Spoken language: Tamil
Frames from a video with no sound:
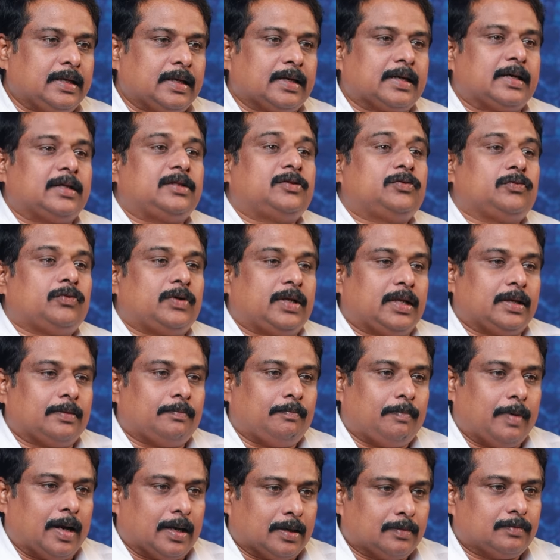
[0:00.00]
இயக்கத்தினுடைய
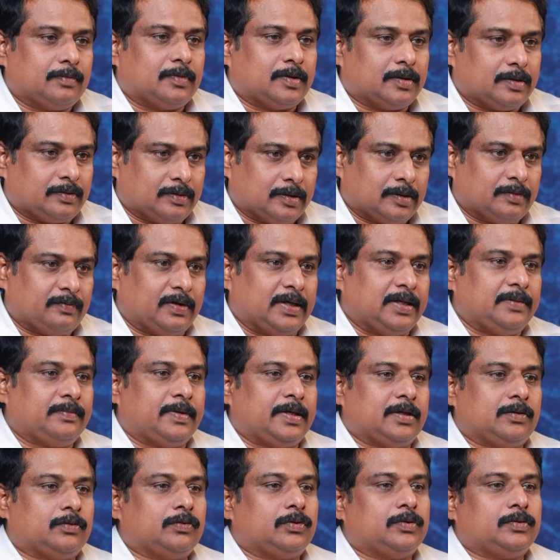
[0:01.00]
பலம்
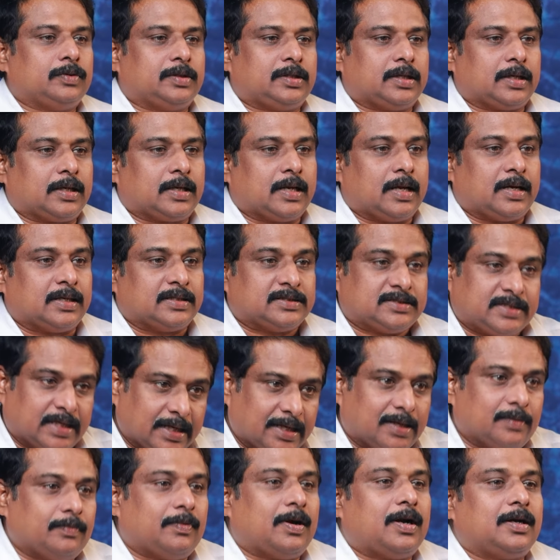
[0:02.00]
வலிமை கூடுவதற்கான
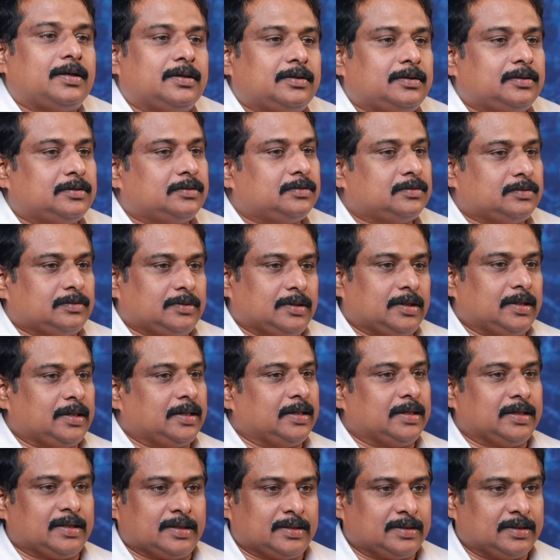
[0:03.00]
செயல்பாடுகளும்
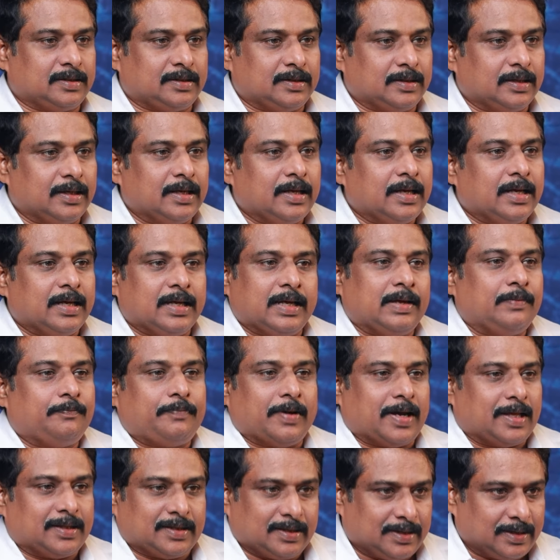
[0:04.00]
இருந்தது
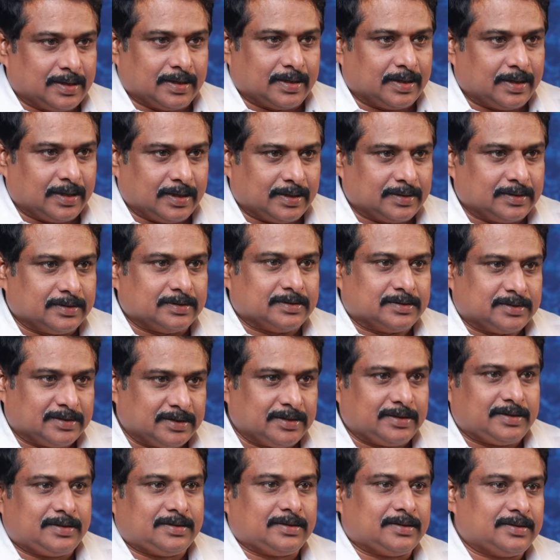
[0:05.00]
இப்போ அதெல்லாம் கிடையாது
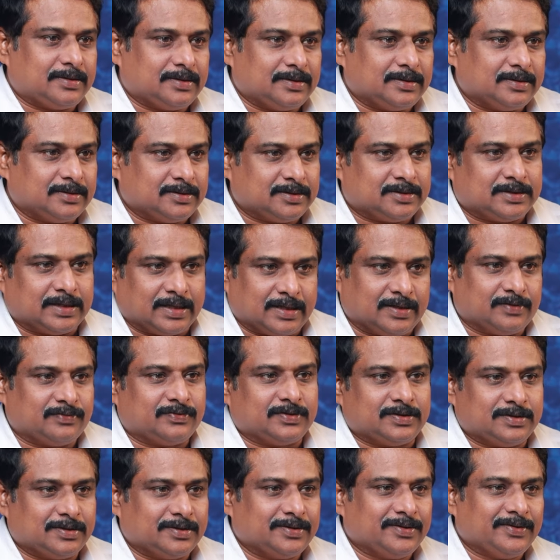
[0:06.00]
சீட்டு
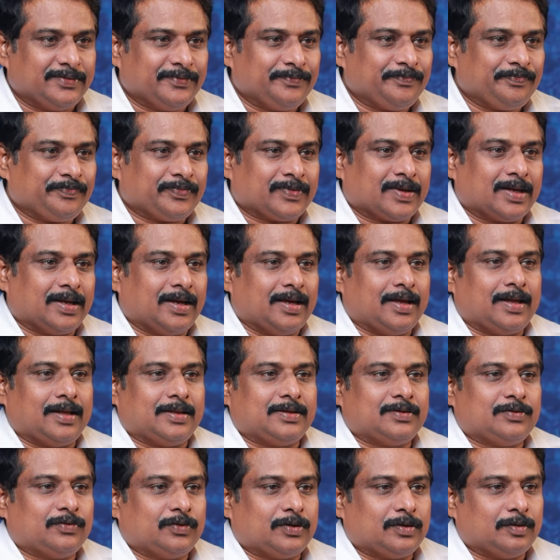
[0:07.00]
செலவு
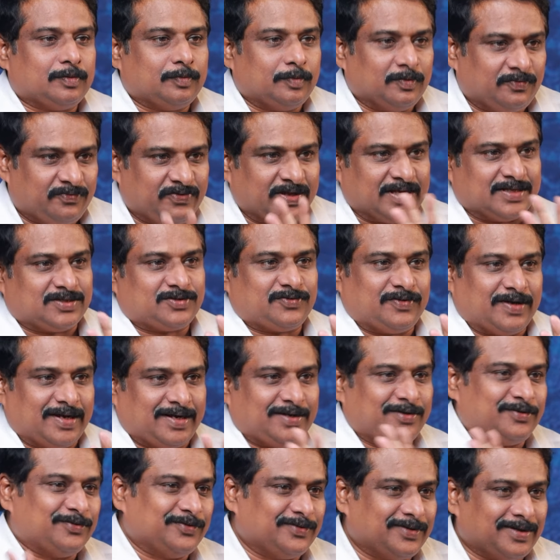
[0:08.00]
அதுக்கு ஒரு ஃபேஸ்
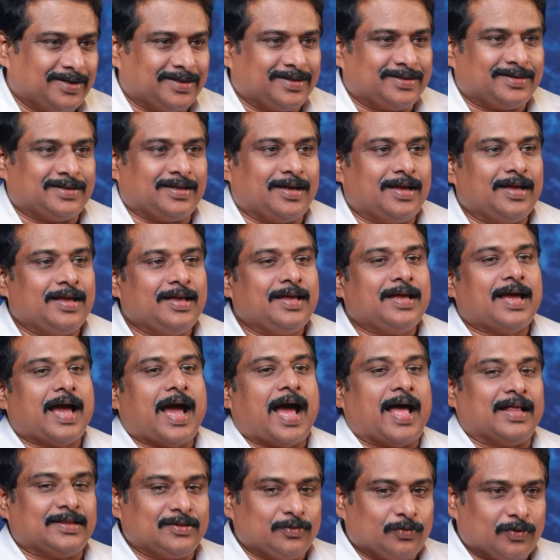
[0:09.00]
வேல்யூ அதுதான்
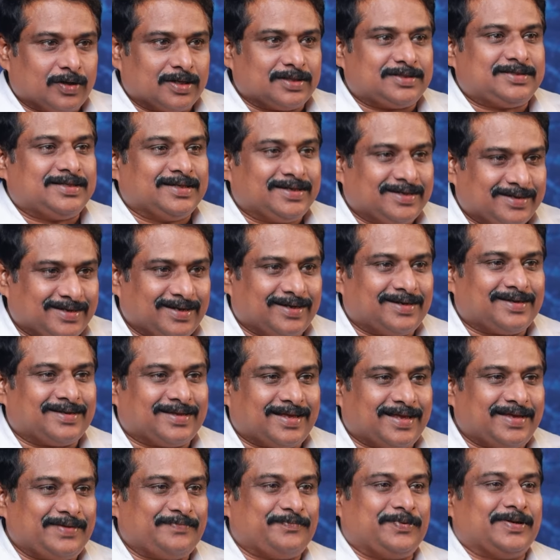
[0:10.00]
அதோட சிக்கல்
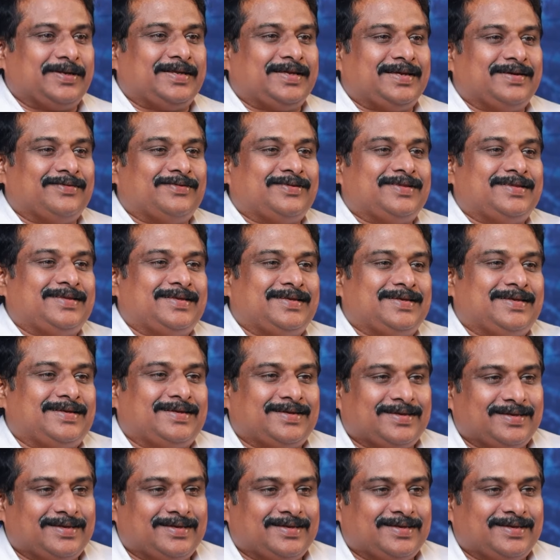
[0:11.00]
தான் இப்போ நீங்கள் வந்து